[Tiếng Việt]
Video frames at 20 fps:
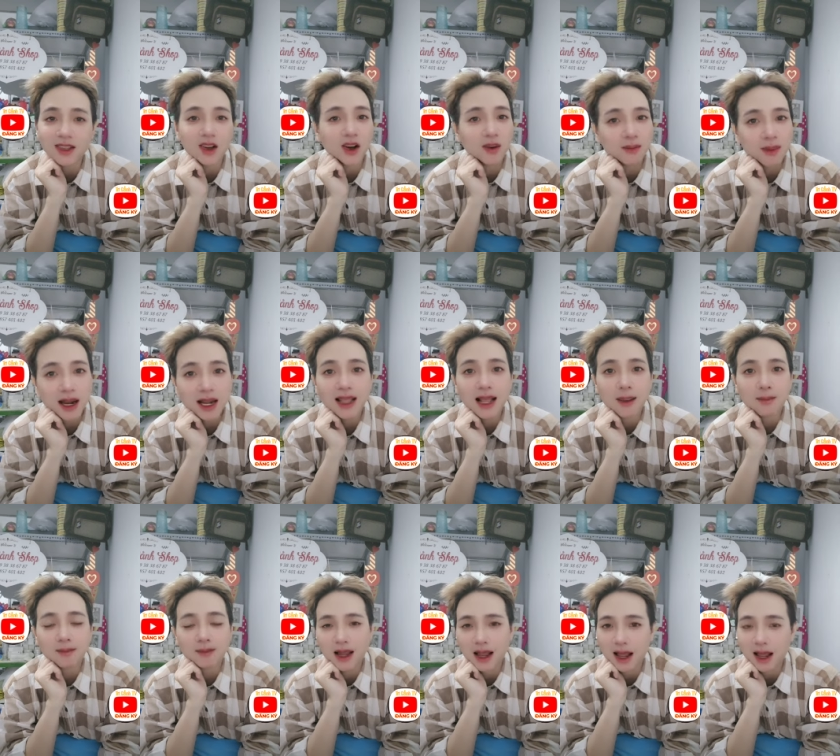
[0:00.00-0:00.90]
vừa mới
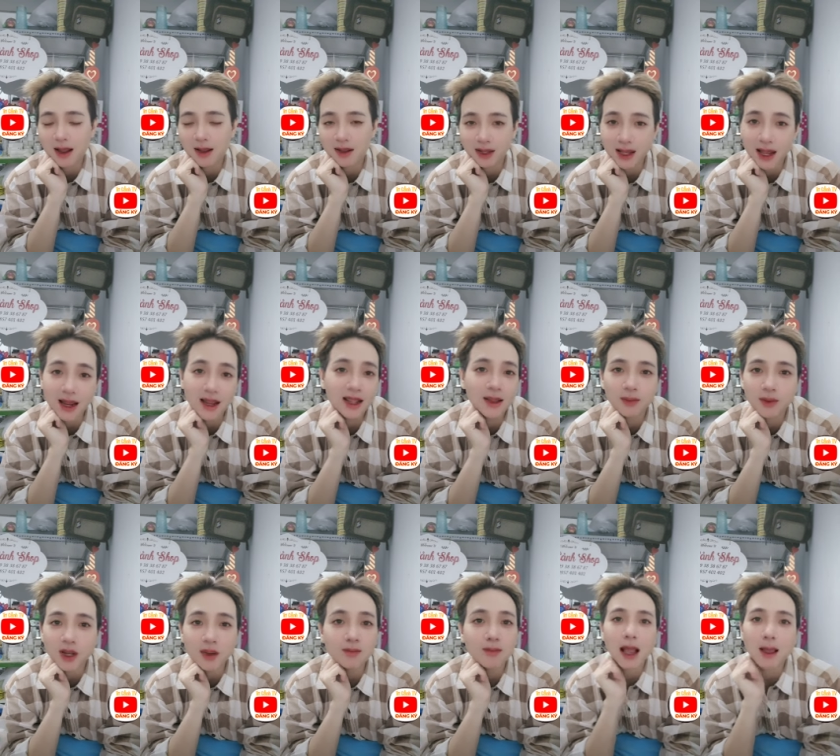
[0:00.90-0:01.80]
lập là ngay lập
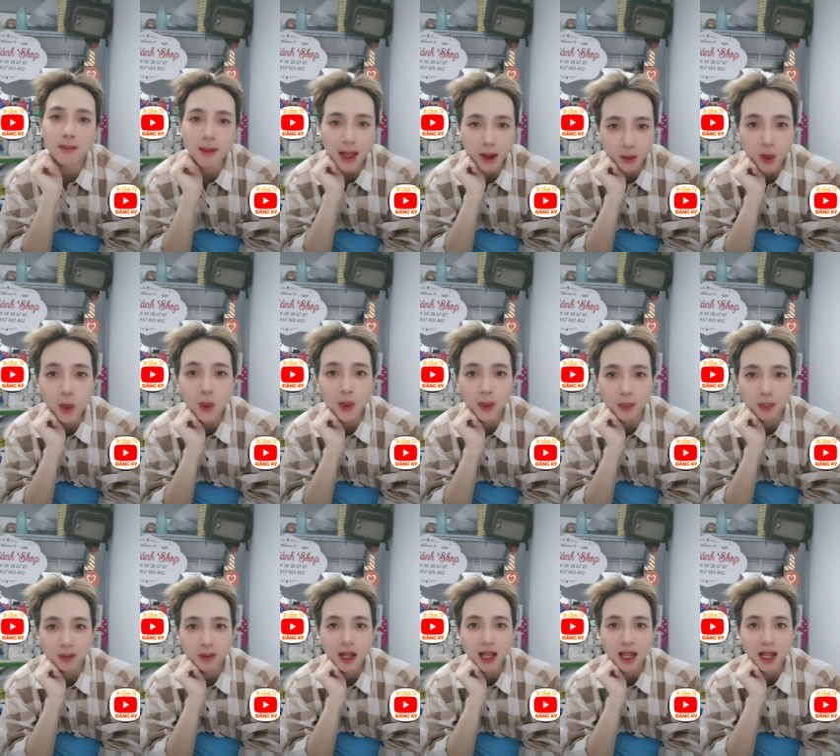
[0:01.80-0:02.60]
tức bay màu luôn